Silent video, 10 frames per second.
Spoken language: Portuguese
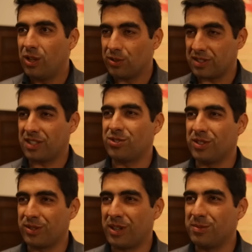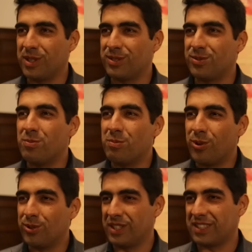eu desejo naturalmente um
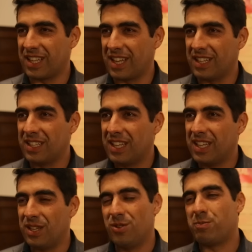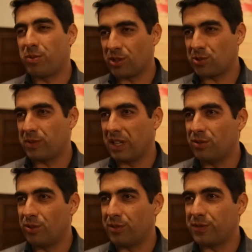bom Natal e um próspero
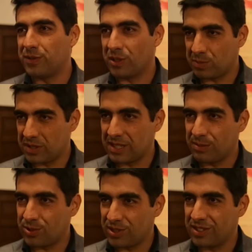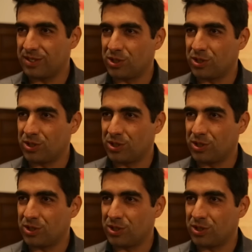ano novo. Nós precisamos que